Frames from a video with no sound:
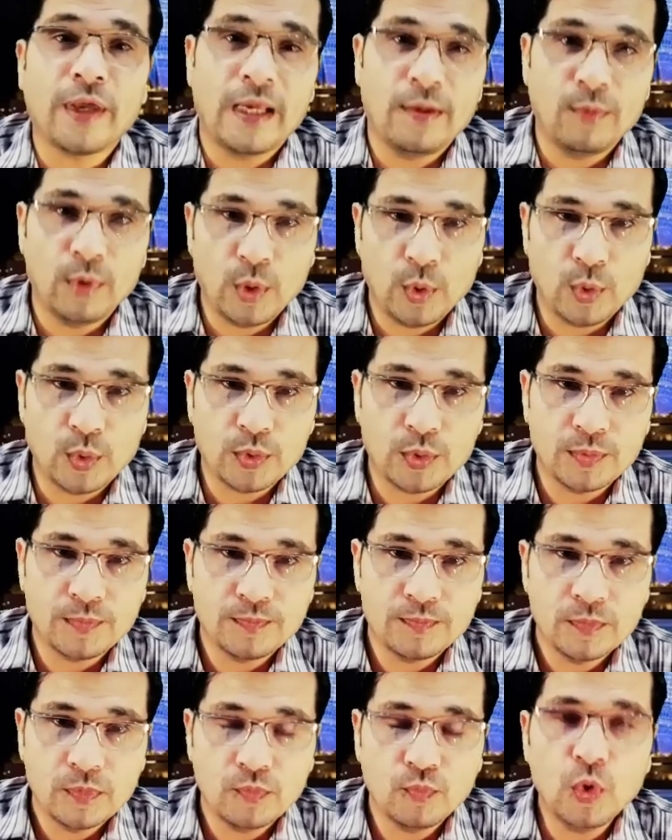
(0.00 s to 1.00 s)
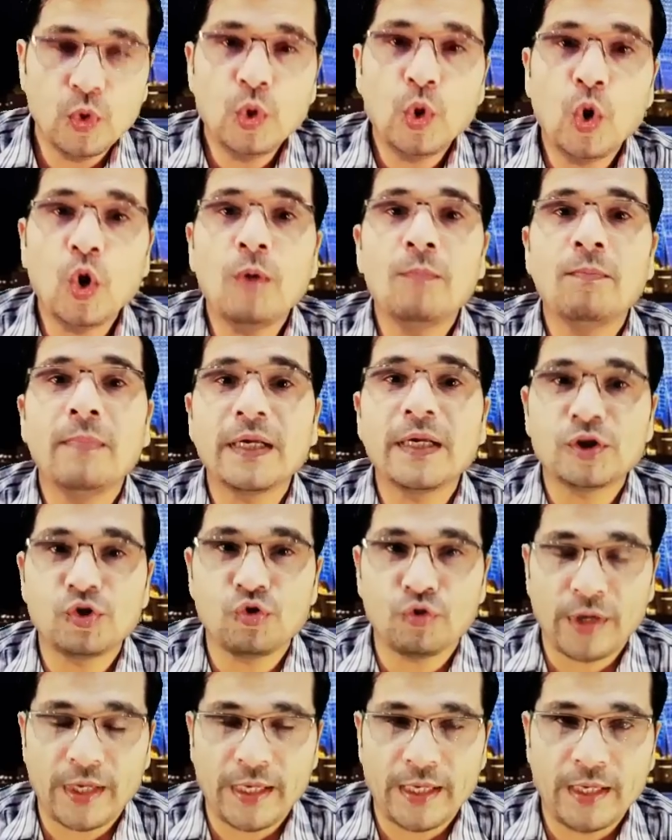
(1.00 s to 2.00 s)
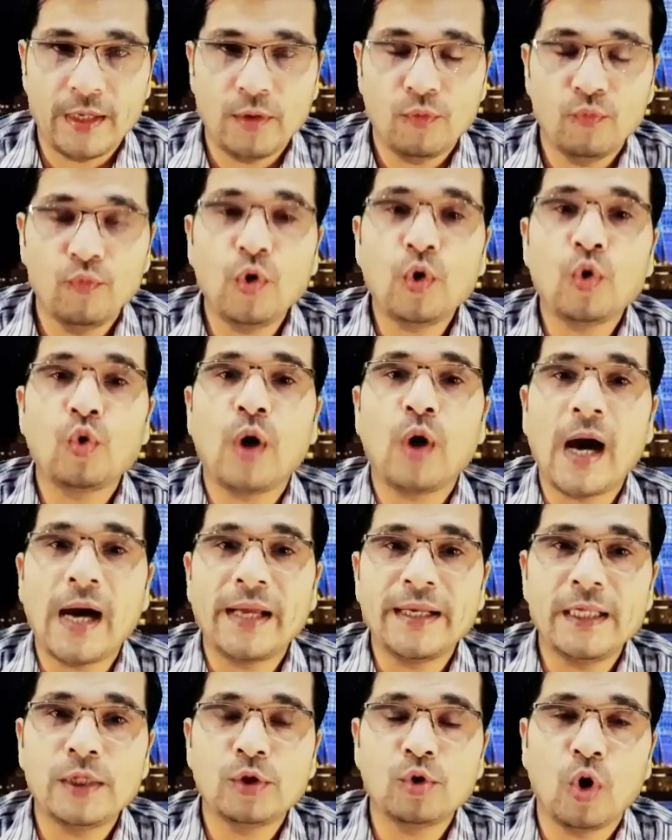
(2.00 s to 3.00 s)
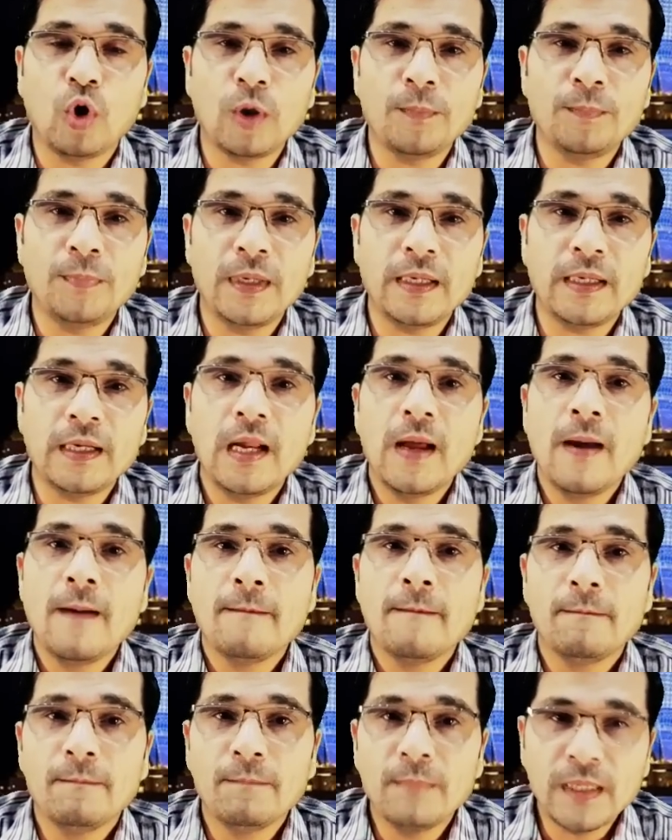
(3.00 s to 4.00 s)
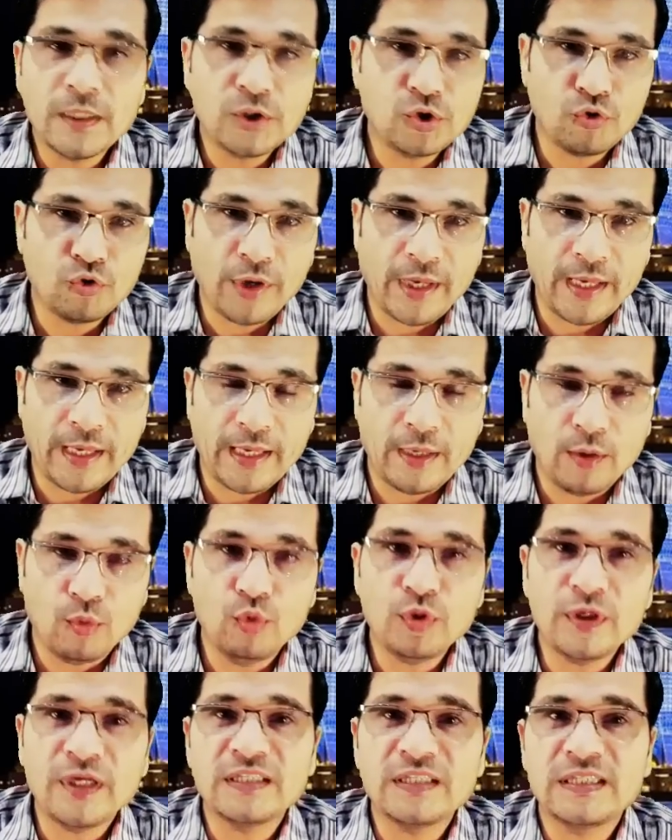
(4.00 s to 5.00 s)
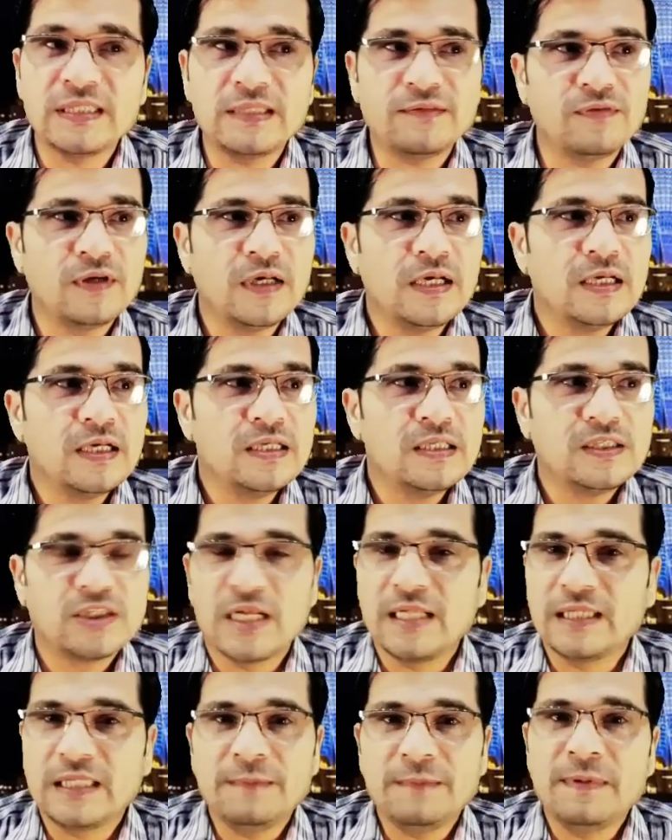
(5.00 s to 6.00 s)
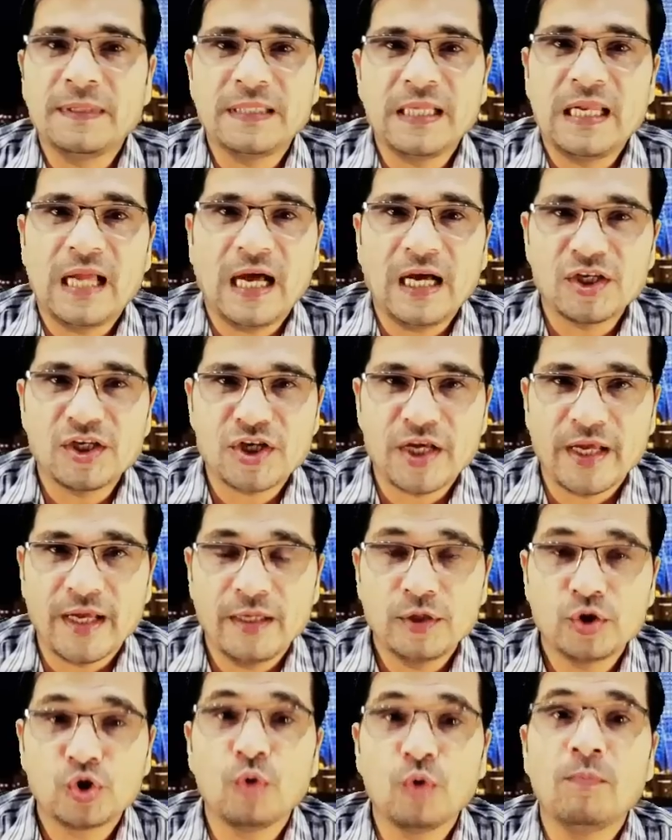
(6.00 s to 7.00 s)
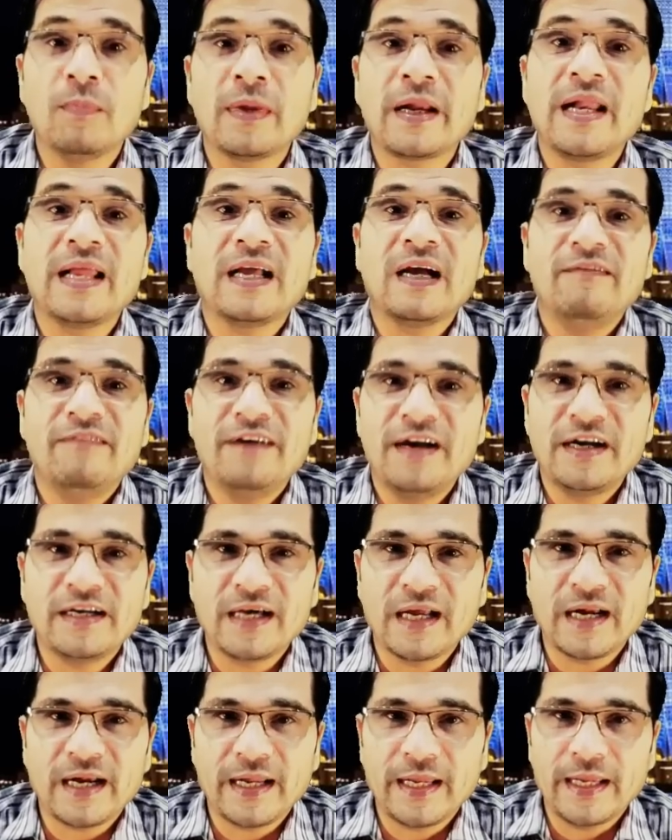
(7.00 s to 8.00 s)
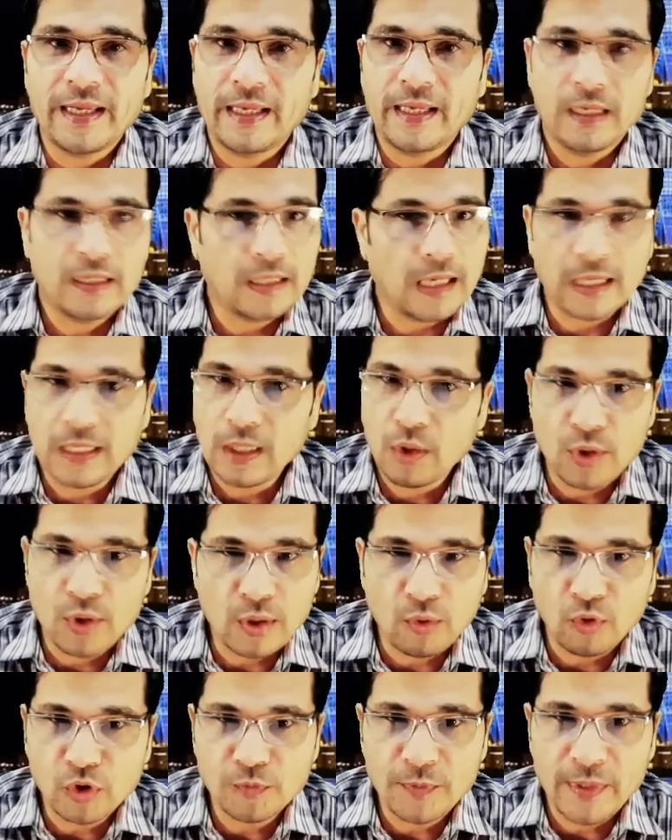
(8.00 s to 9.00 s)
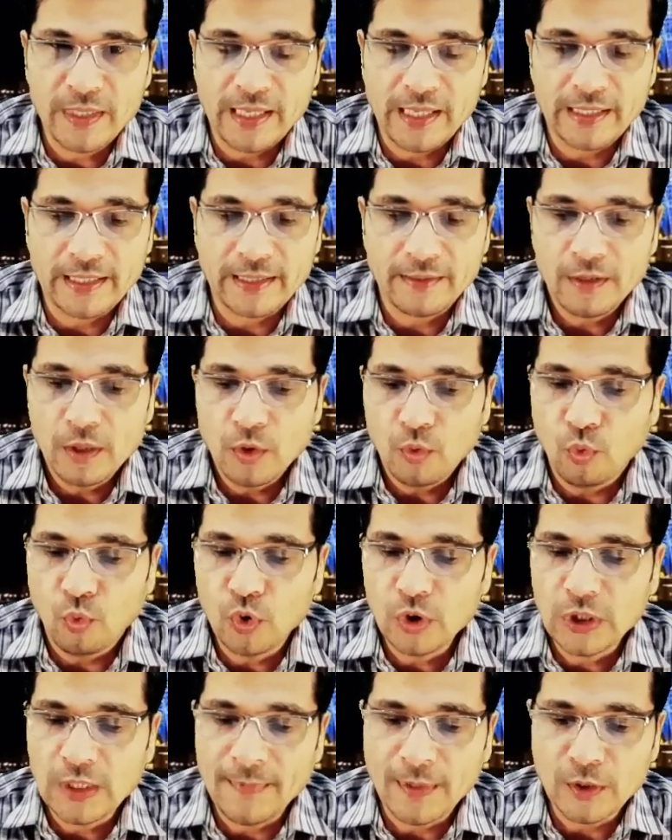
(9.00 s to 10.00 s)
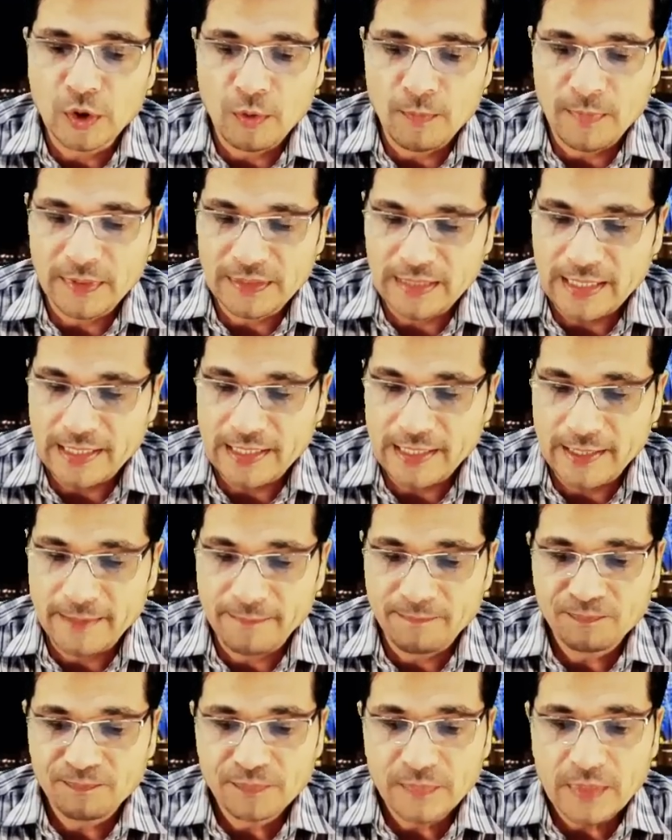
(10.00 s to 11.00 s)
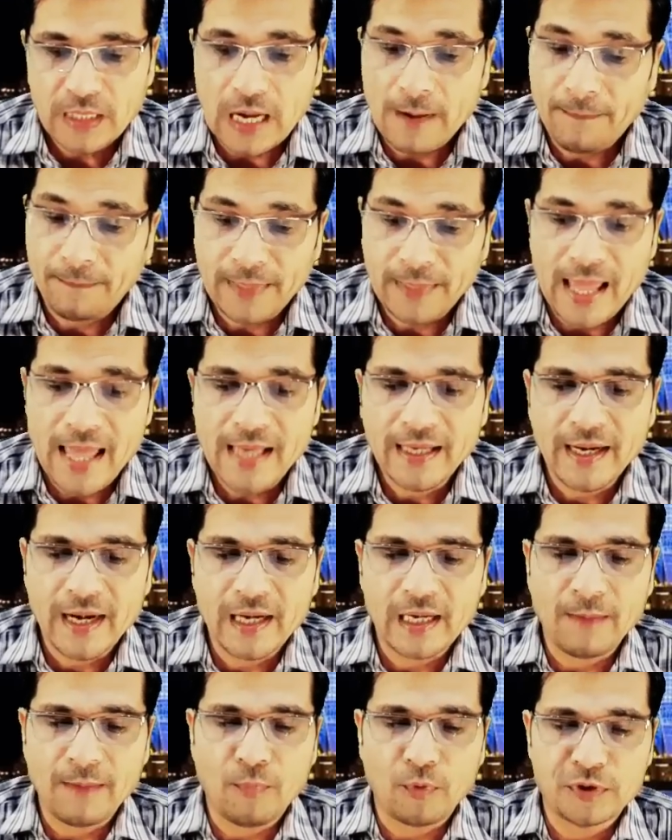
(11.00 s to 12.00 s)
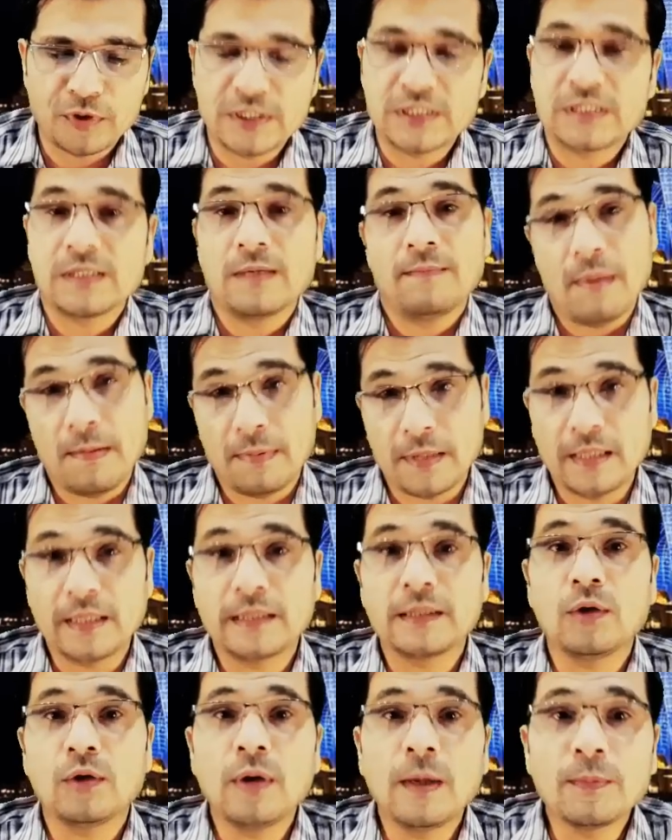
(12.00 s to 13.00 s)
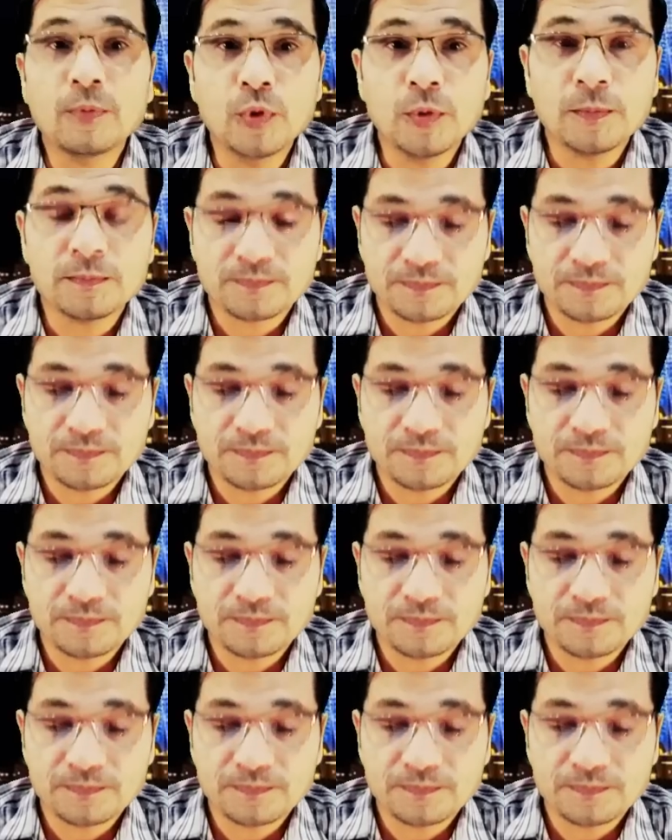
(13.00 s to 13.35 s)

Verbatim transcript: हैं वो लोग वो लोग मर चुके हैं वो रूहानी तौर पर मर चुके हैं उनकी सिर्फ चलती फिरती लाश है जो मरने का वेट कर रहे हैं करना उन्होंने कुछ भी नहीं है उनकी बातों में मत आइए अप्लाई करने का प्रोसेस मैं बता देता हूं आपको